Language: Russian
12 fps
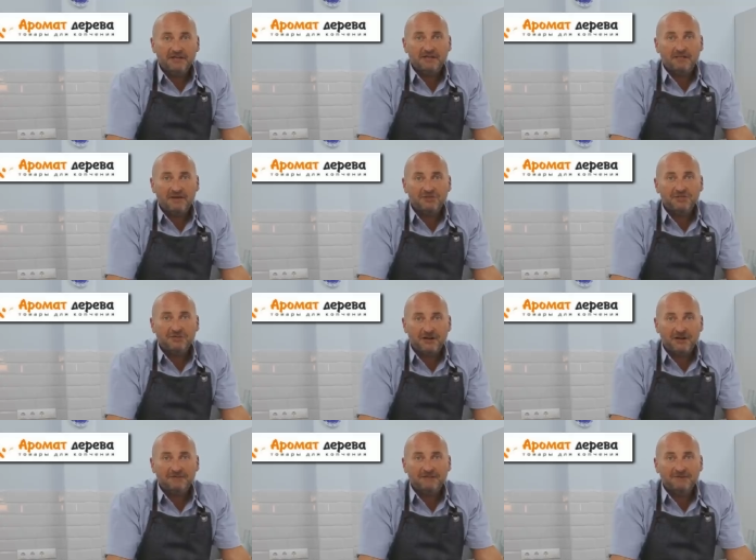домашних
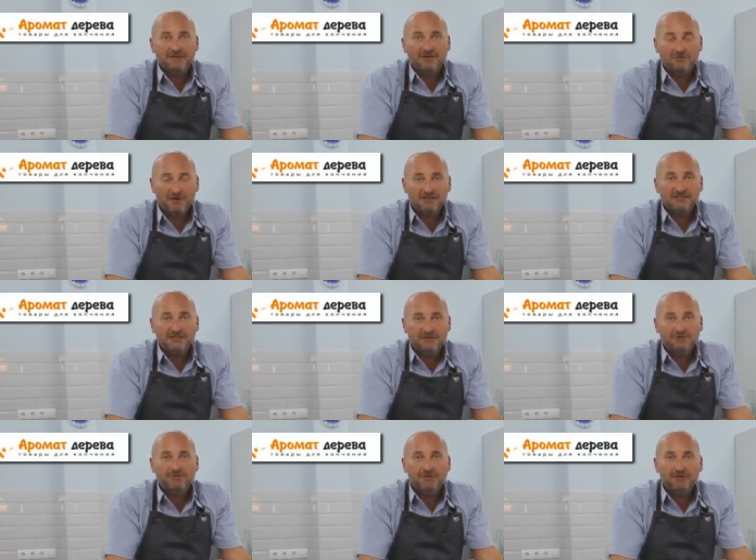крафтовых колбас
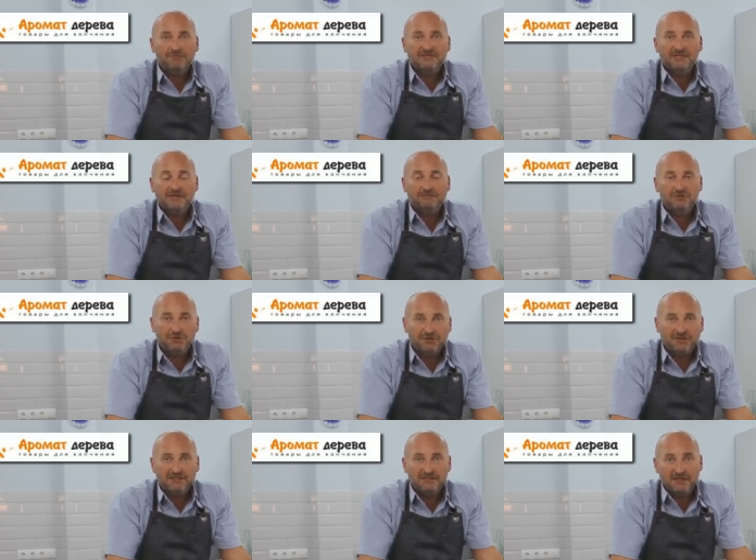и других
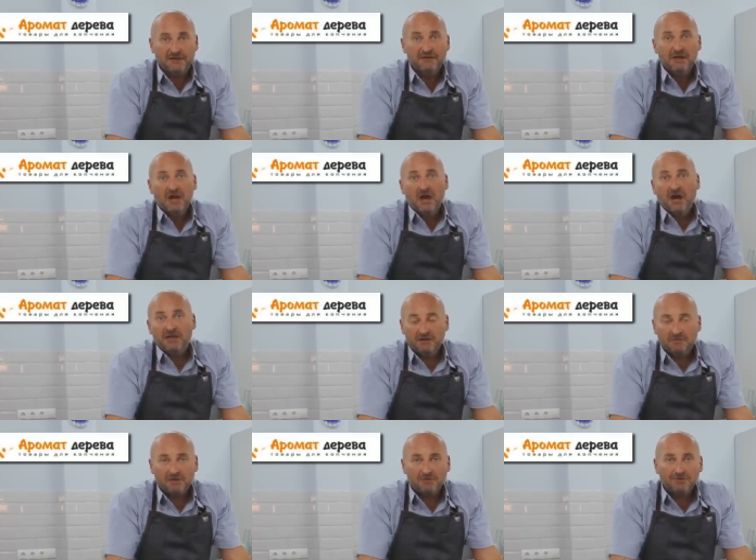мясокопченостей.
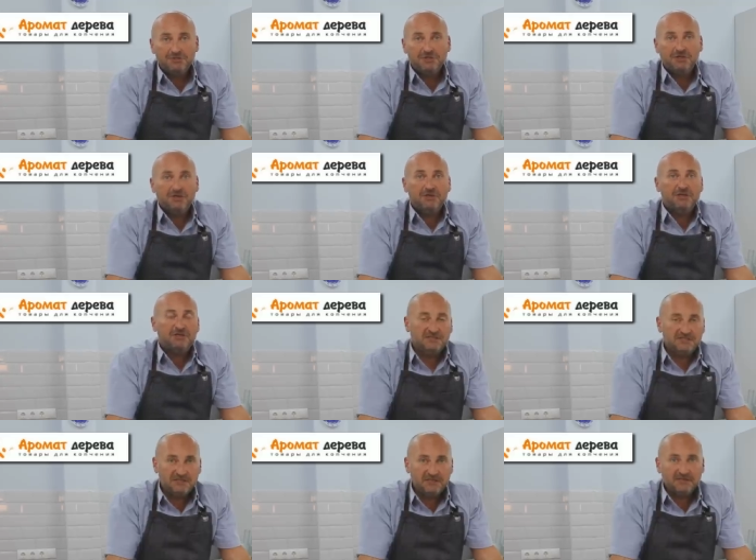И оболочки,
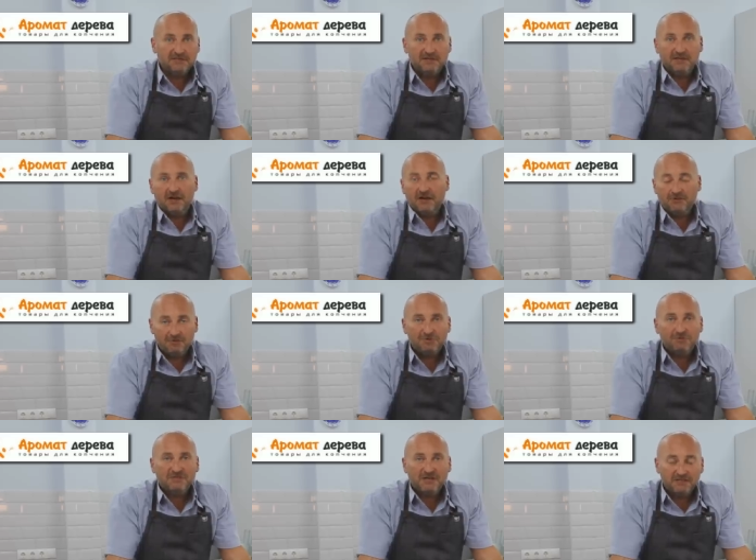и сетки. Ну, в
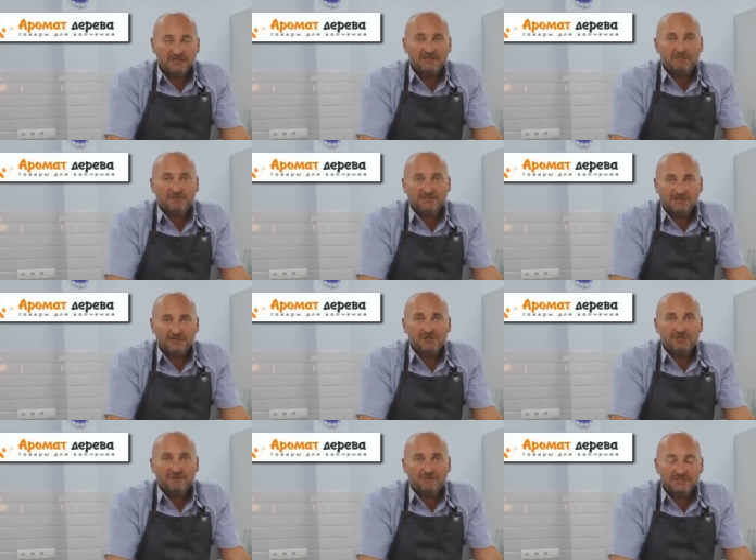общем, заходите по
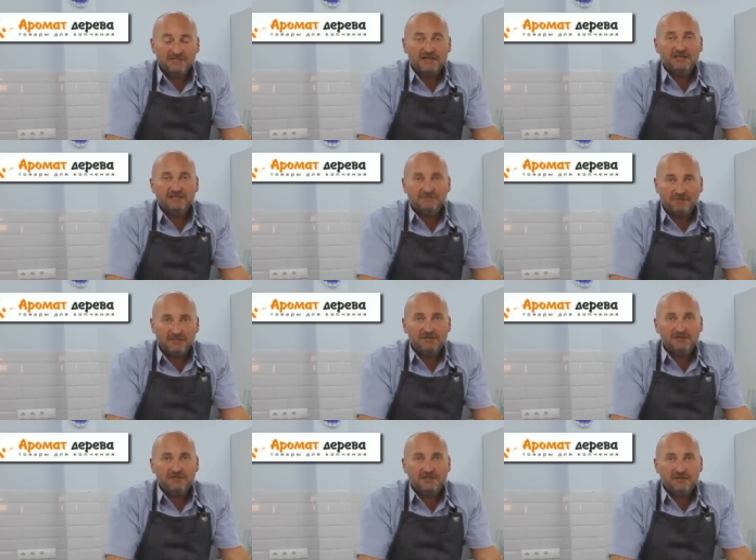ссылочке в описании,
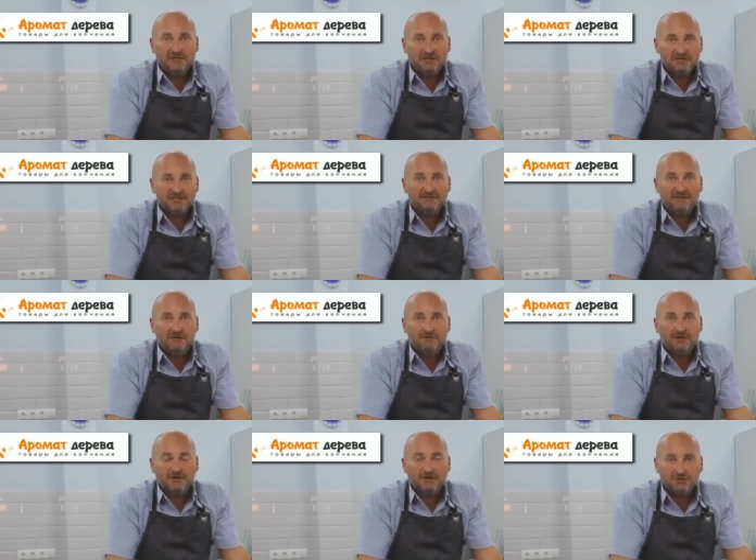смотрите, и если
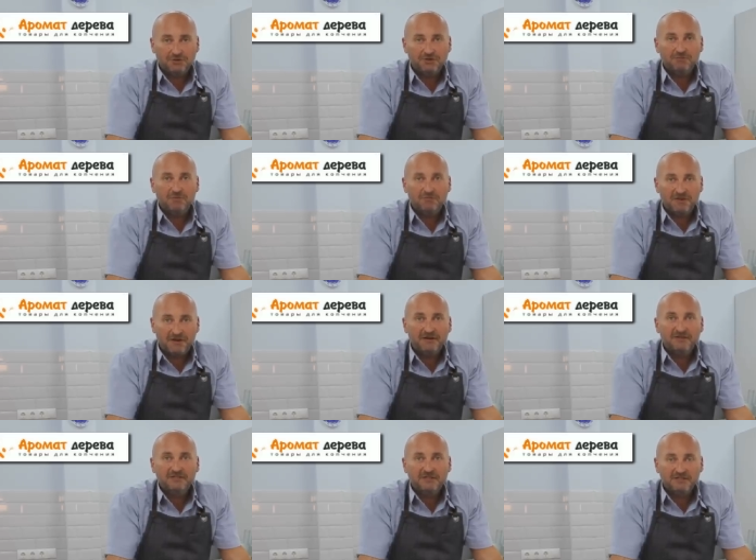вам э, что-нибудь
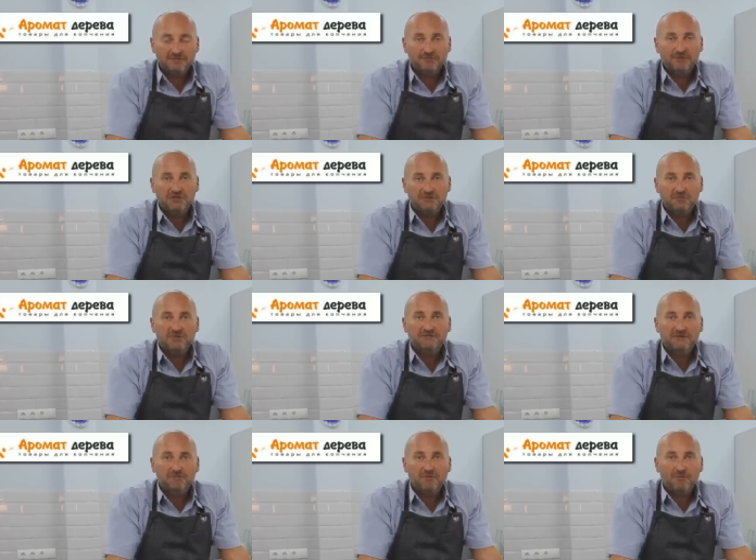понравится, не забудьте
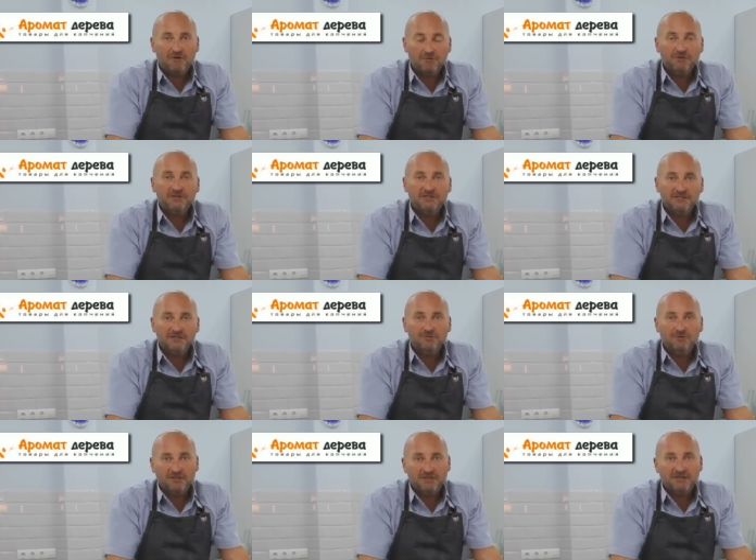использовать промокод на
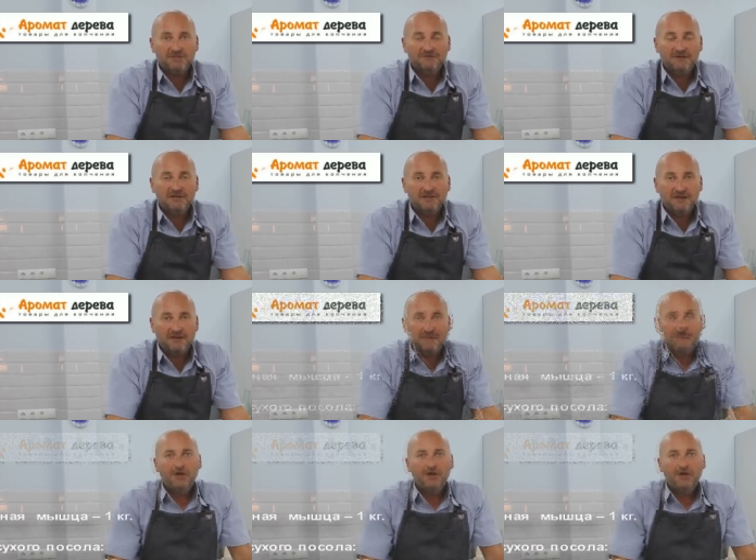скидку от нашего канала.